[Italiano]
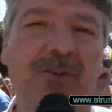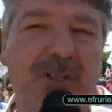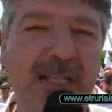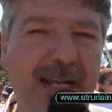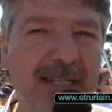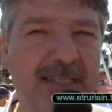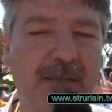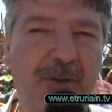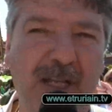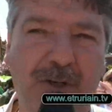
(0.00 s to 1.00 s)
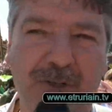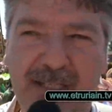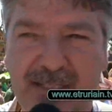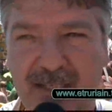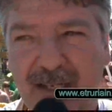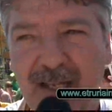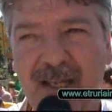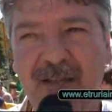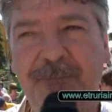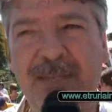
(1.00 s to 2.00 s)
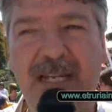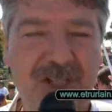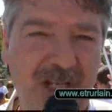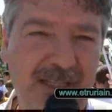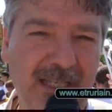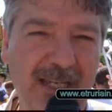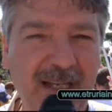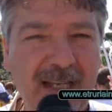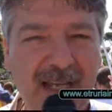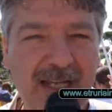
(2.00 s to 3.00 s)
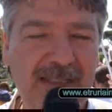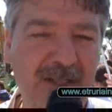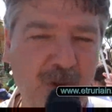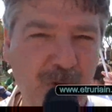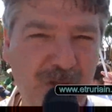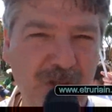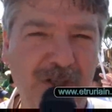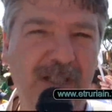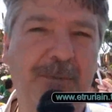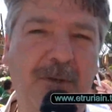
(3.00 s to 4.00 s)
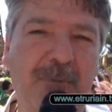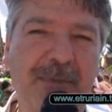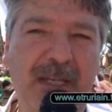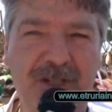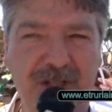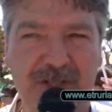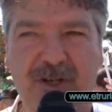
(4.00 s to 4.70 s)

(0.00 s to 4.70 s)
devono tornare a essere protagonisti nelle scelte e delle soluzioni dei problemi che ci